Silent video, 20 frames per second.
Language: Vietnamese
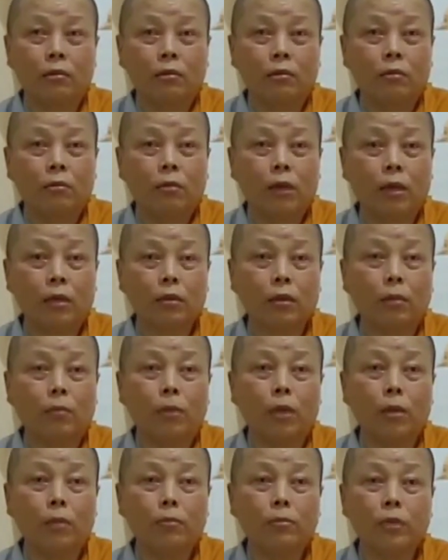Phật tùm
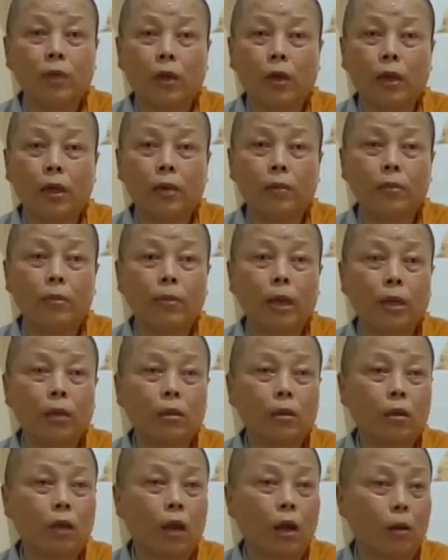lum, nhỏ em nó bắt
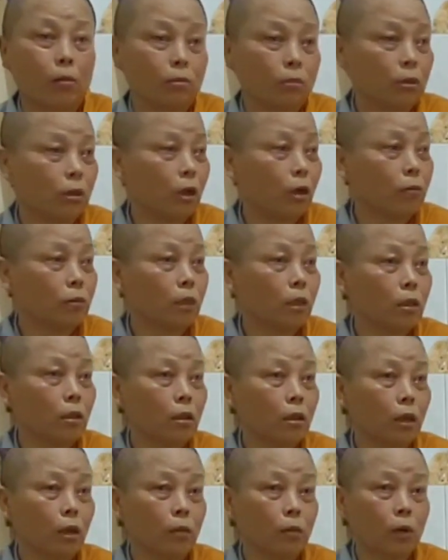nó hồng, không thích,
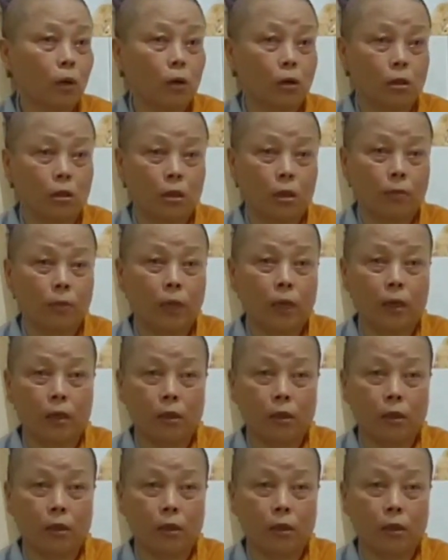không coi, không nghe,